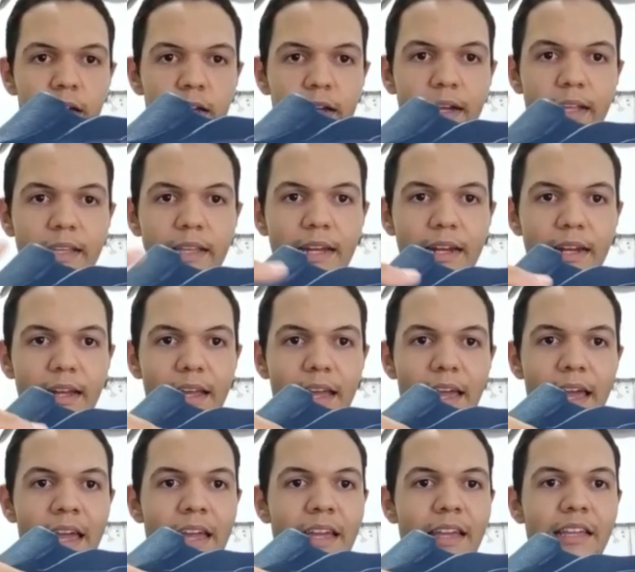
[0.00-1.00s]
Galera,
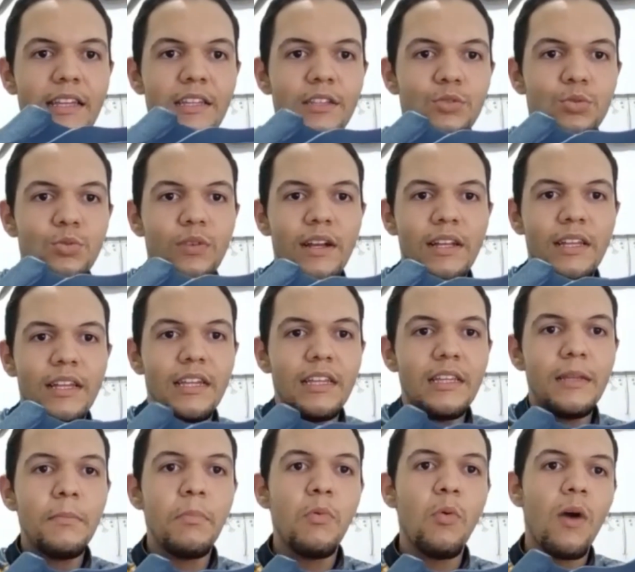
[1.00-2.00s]
é isso
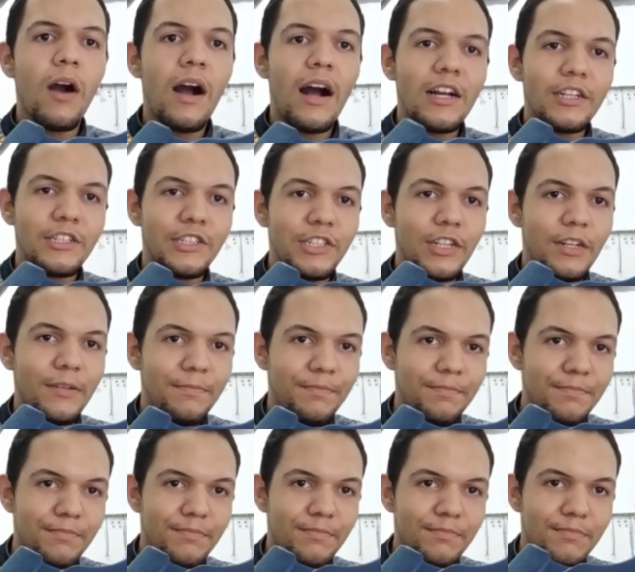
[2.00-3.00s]
aqui de borracha.
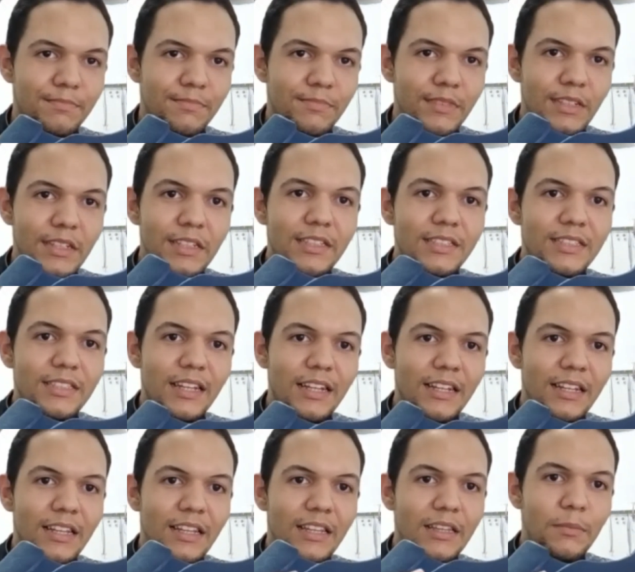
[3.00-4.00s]
Isso
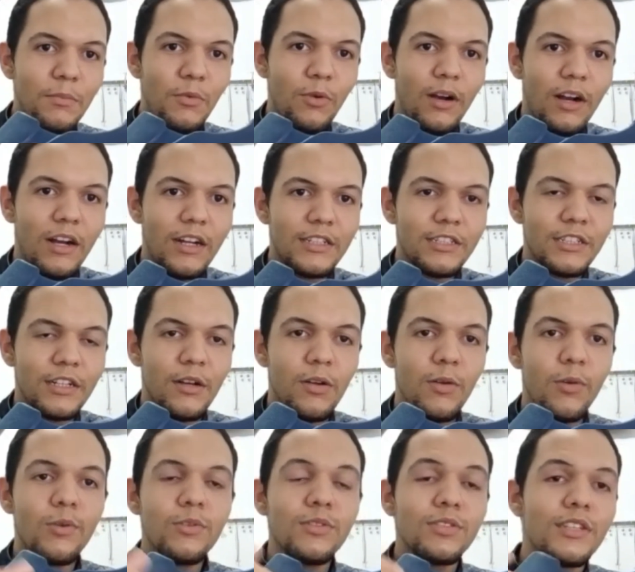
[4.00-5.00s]
aqui de borracha.
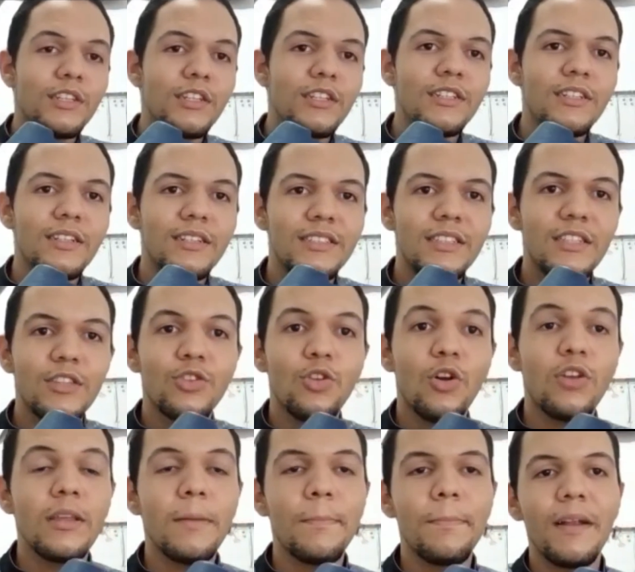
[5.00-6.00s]
Ou seja, se
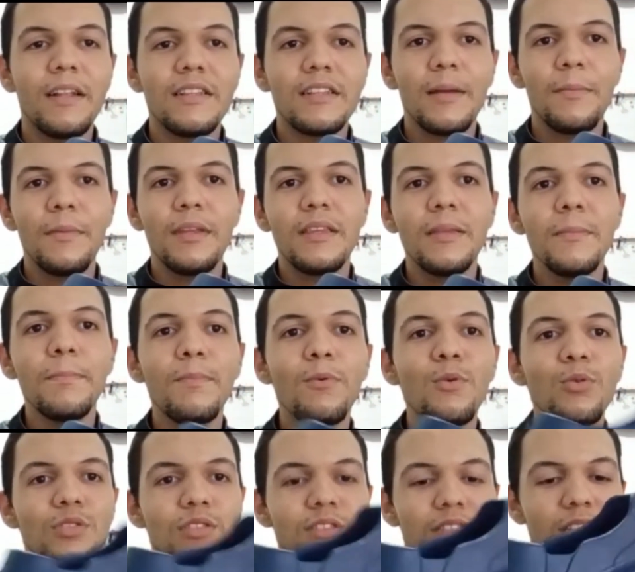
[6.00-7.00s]
torna praticamente
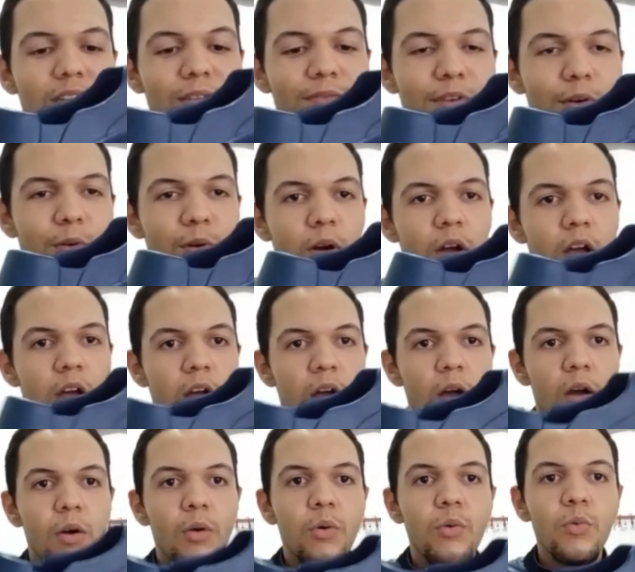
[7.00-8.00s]
impossível
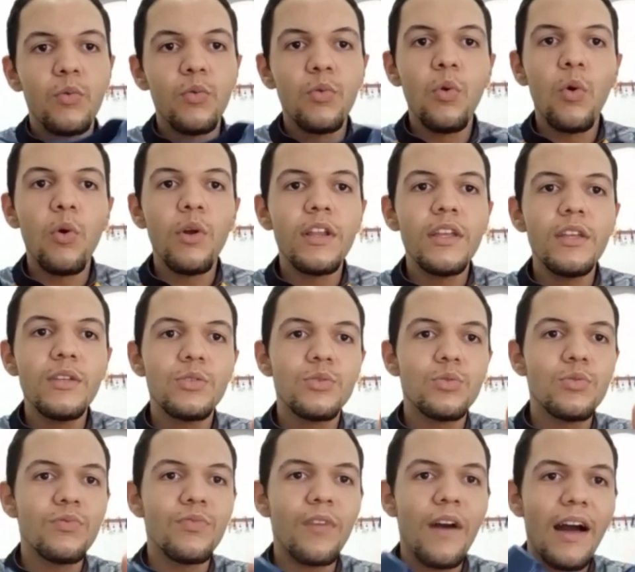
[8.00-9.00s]
um
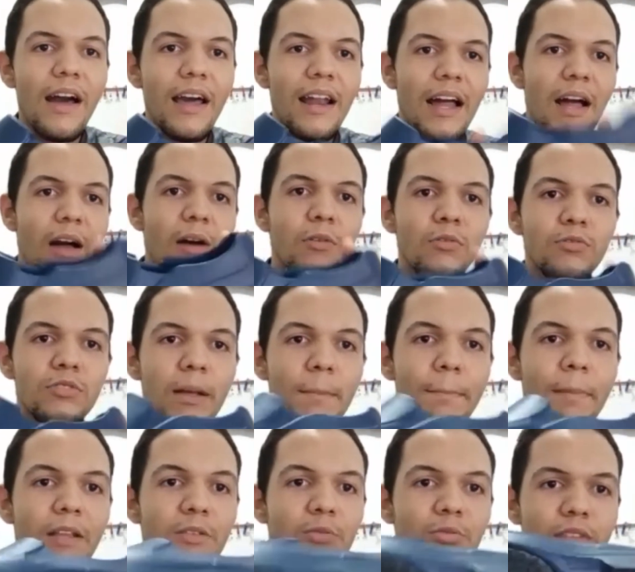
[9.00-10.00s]
ouriço varar um
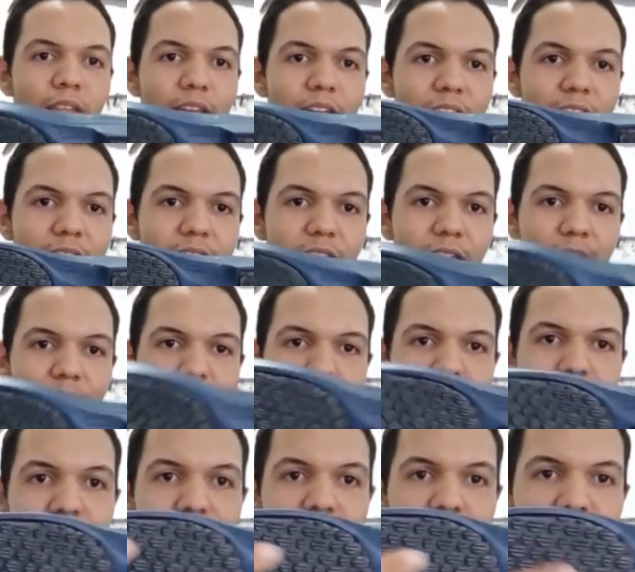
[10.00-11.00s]
sapato desse,
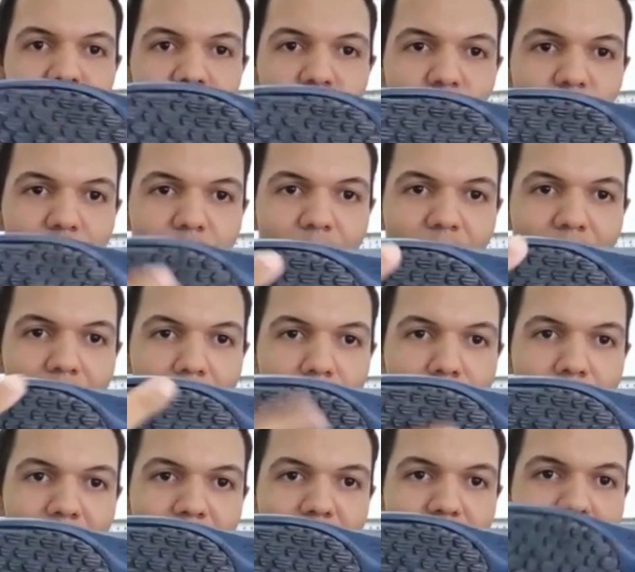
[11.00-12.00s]
que já vem com
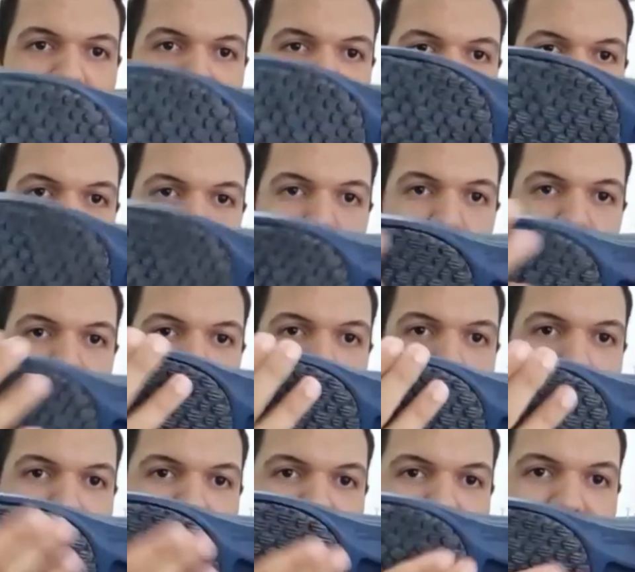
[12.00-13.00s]
antiderrapante.
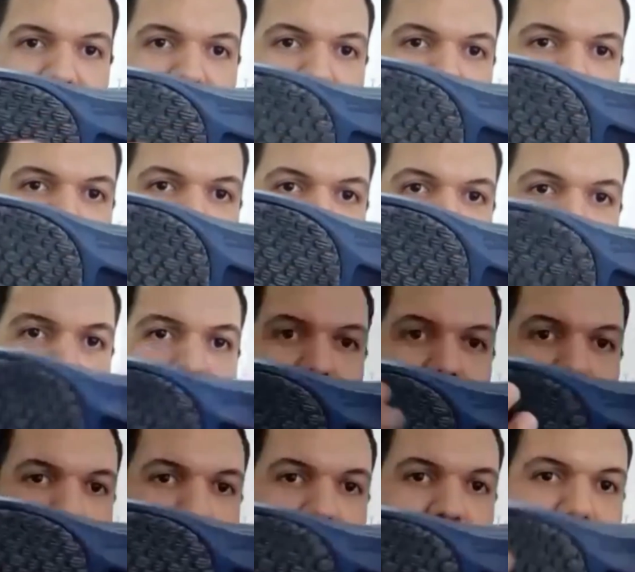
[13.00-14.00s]
Gostei pra caramba do
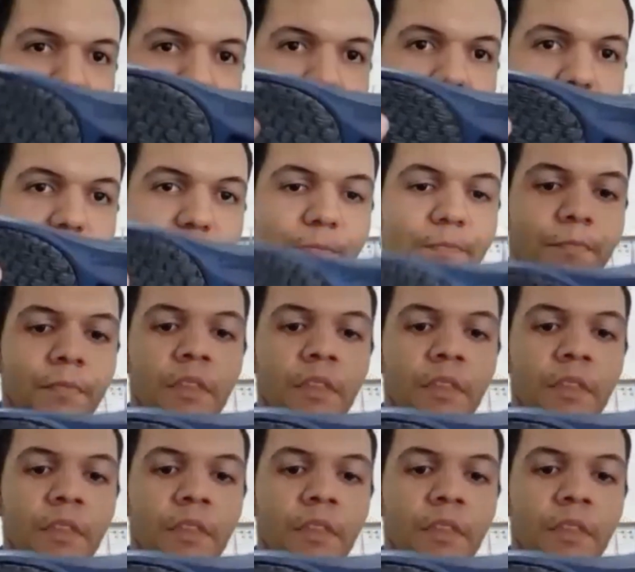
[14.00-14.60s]
antiderrapante deles.